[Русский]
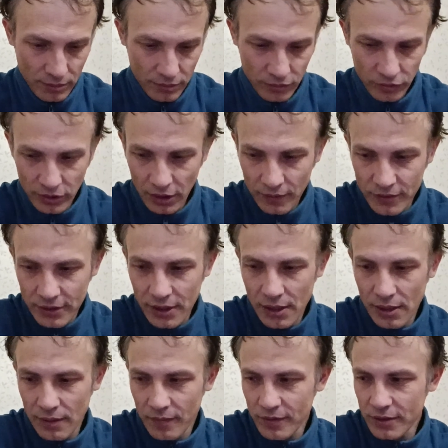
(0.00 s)
ну так
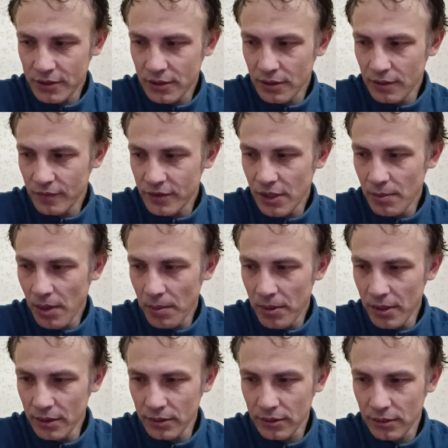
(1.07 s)
все, все
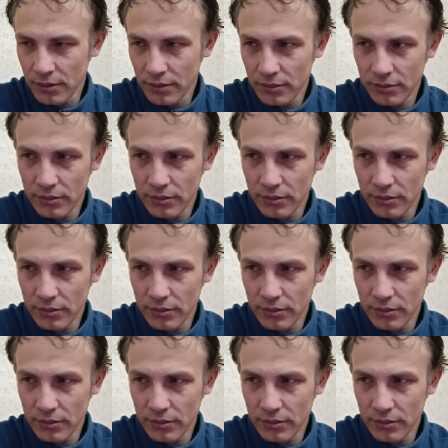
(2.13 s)
моменты